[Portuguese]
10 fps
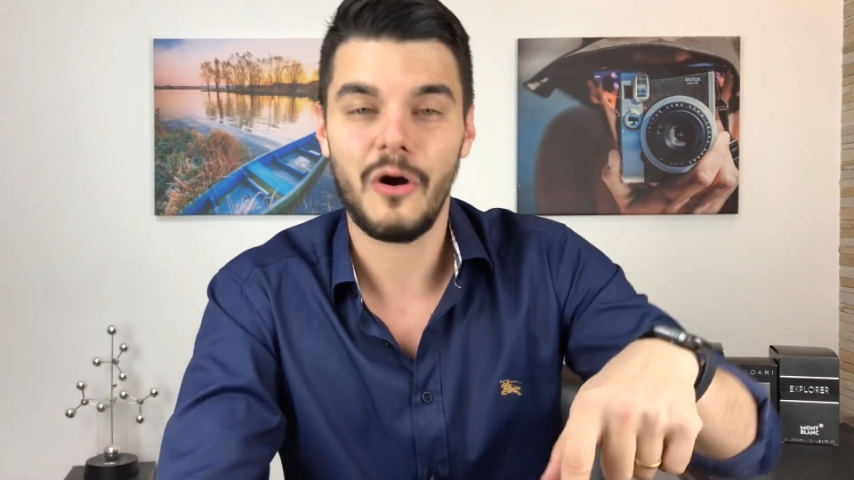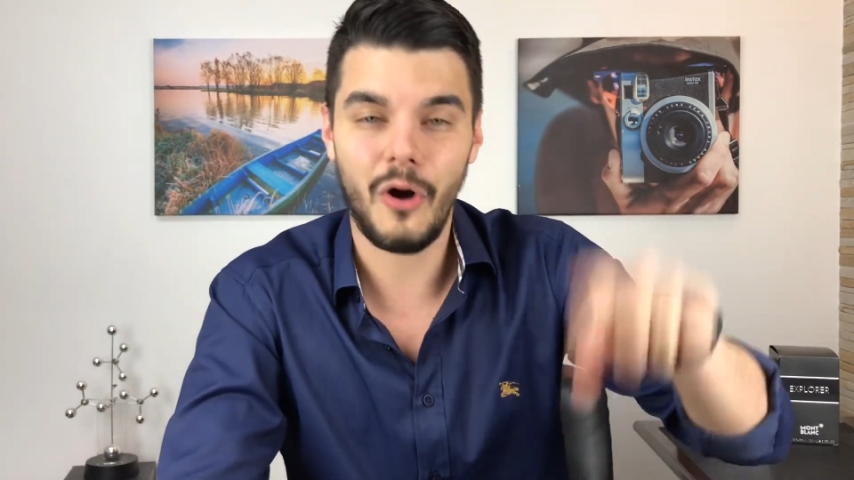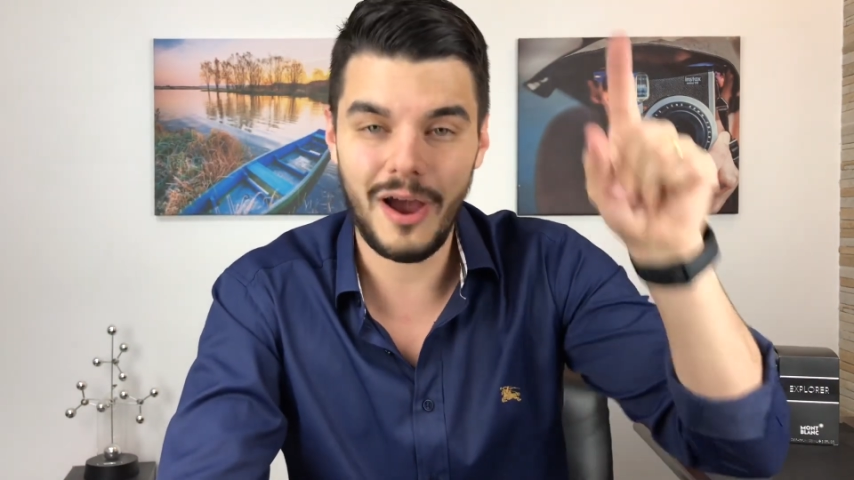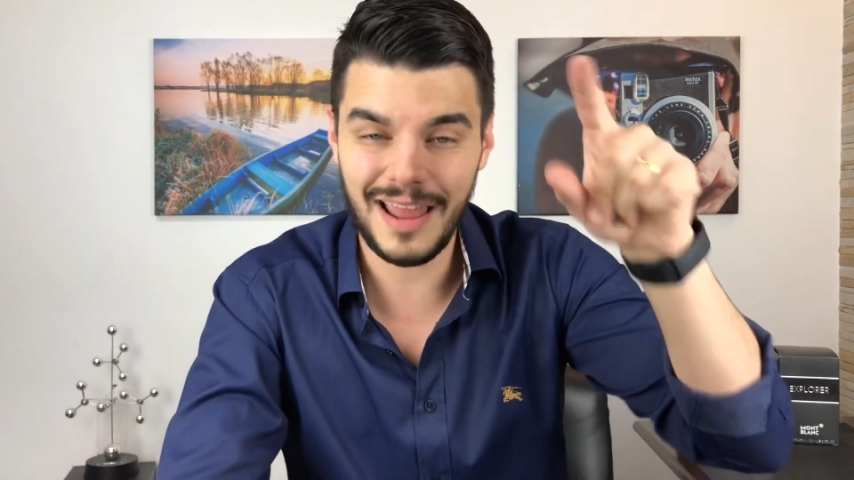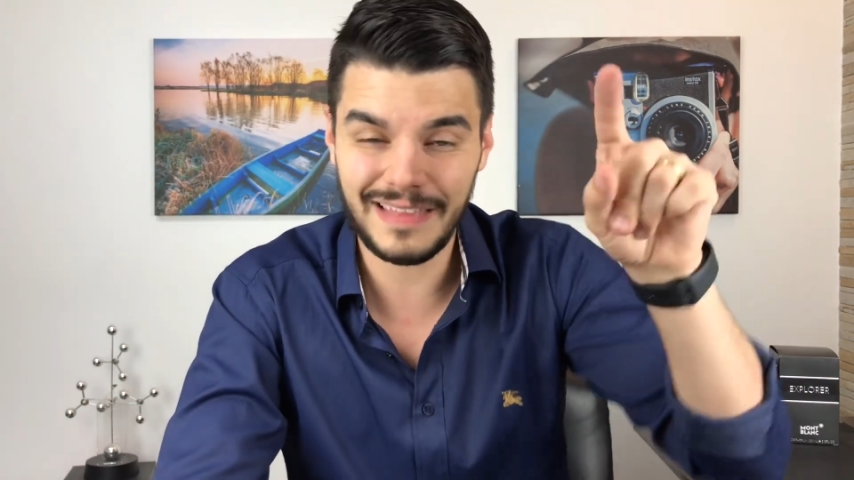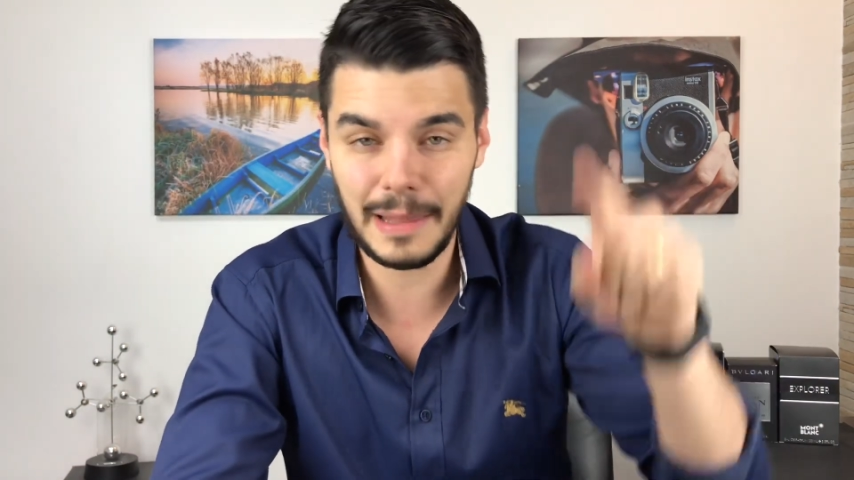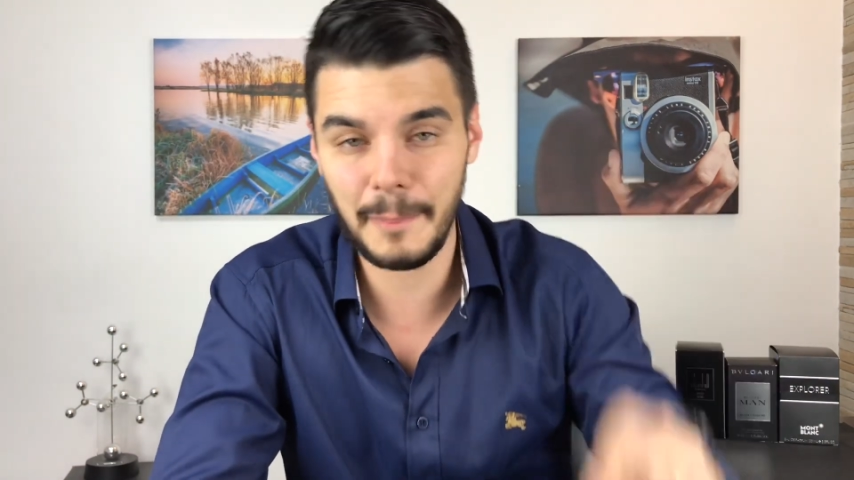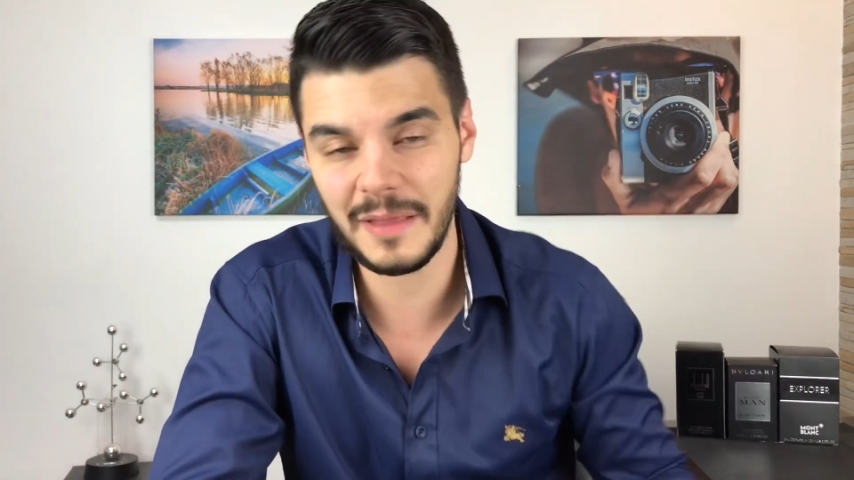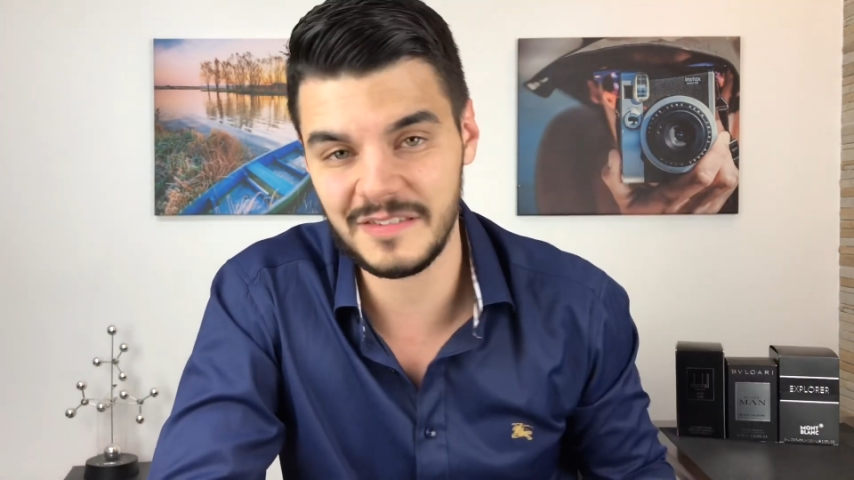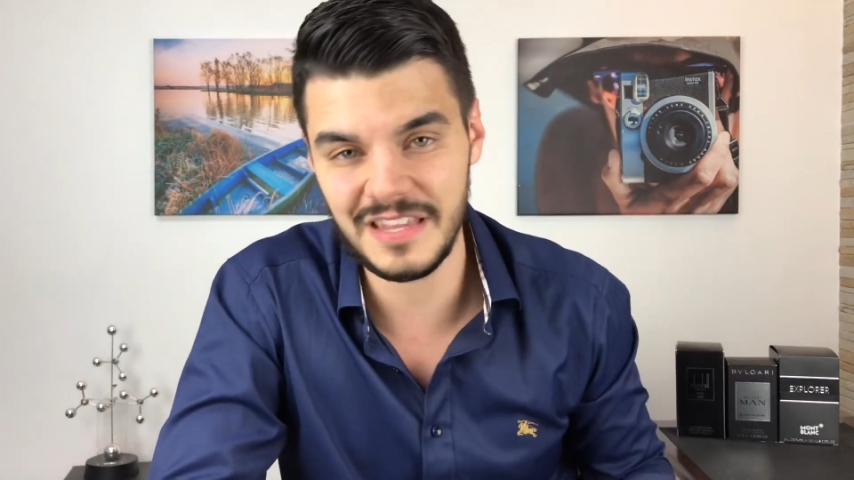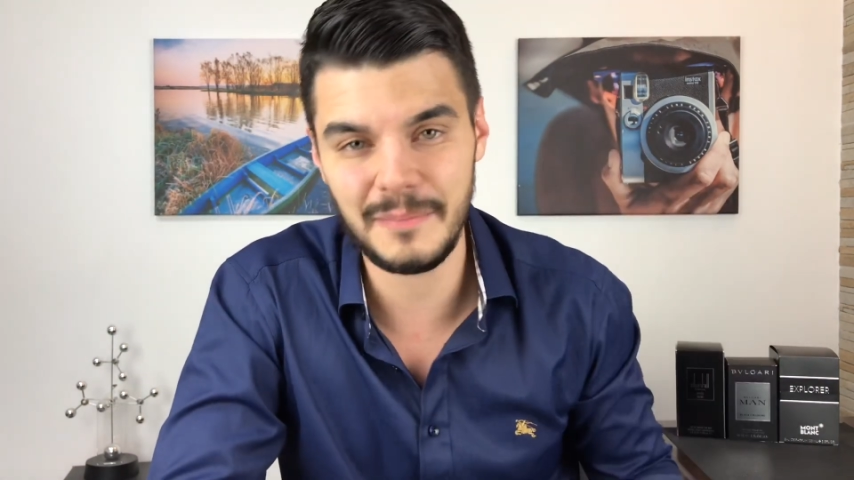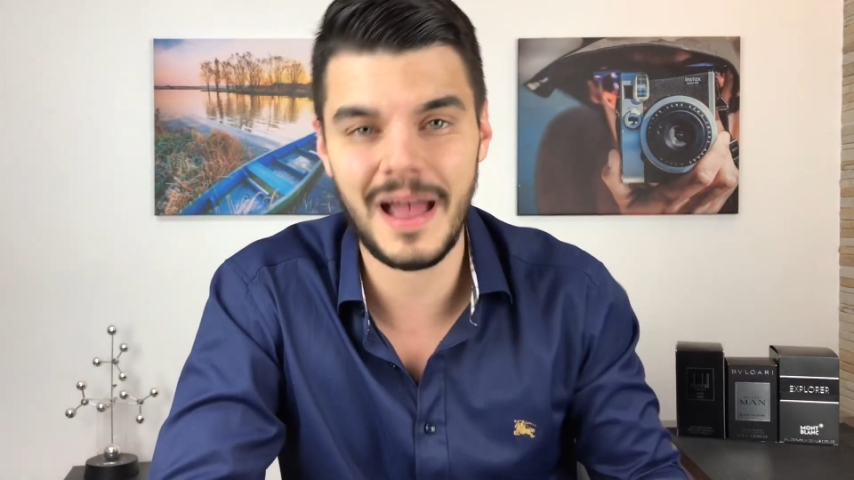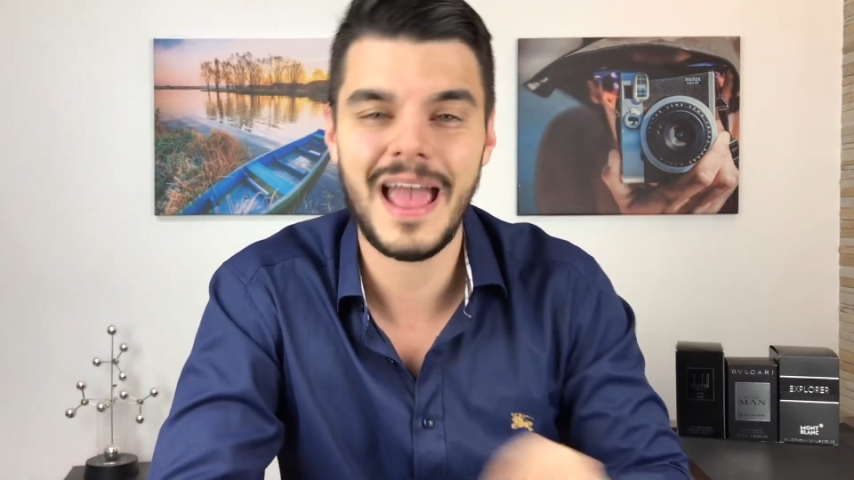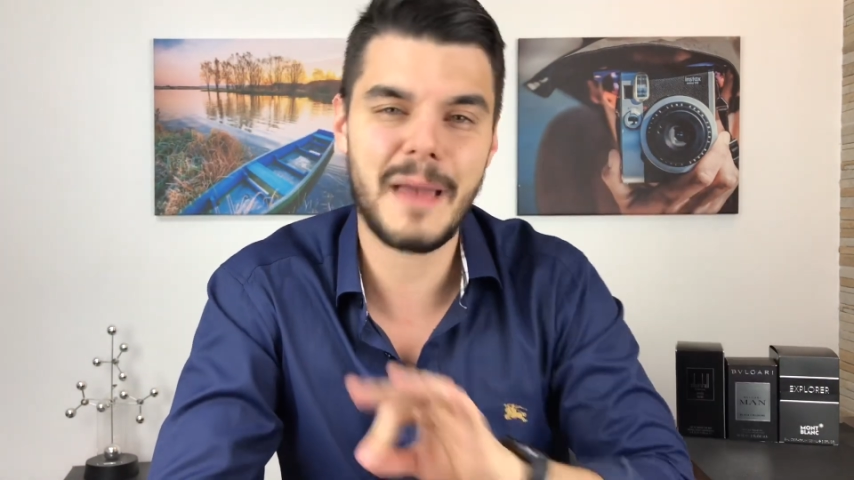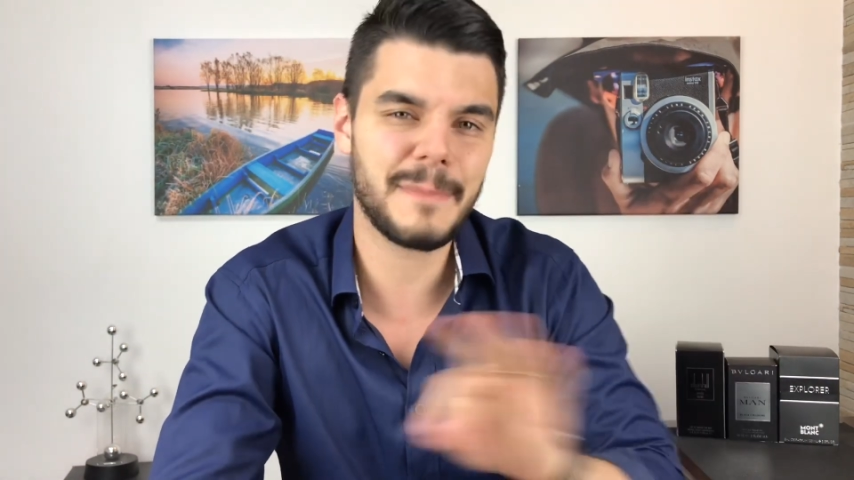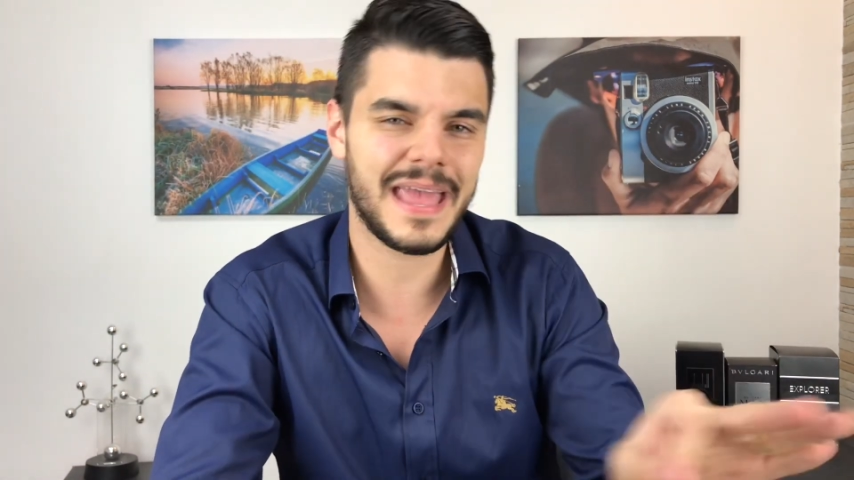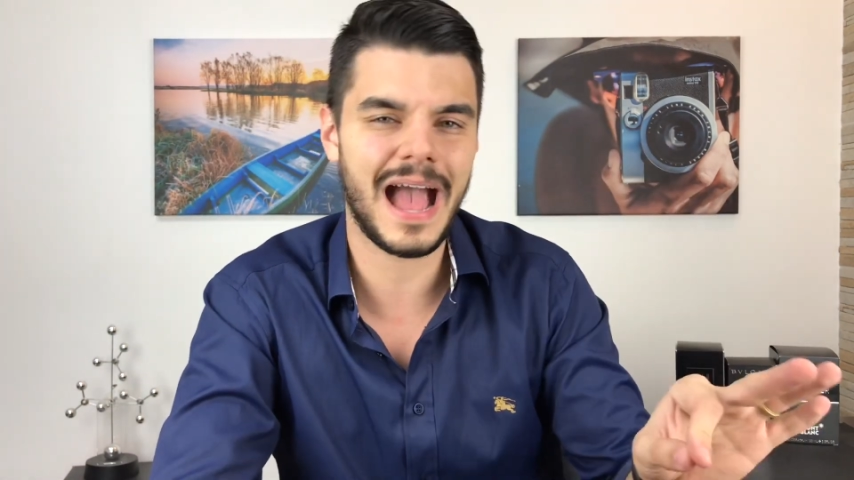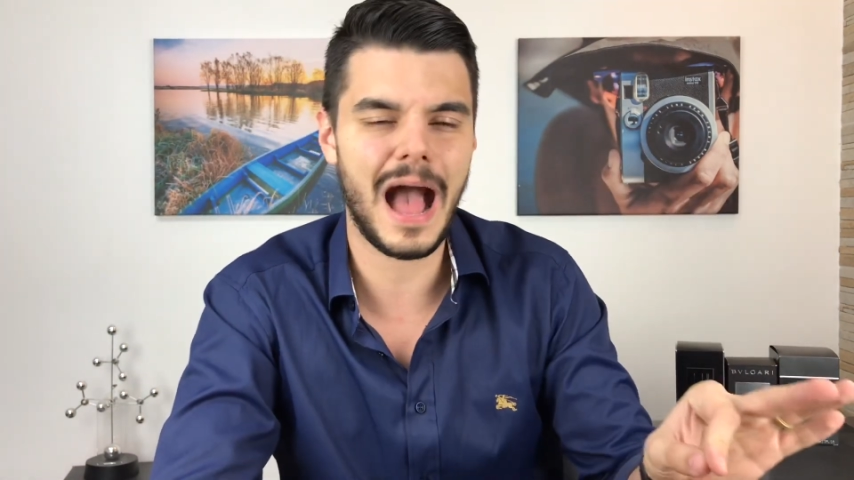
Role a tela para cima, é bem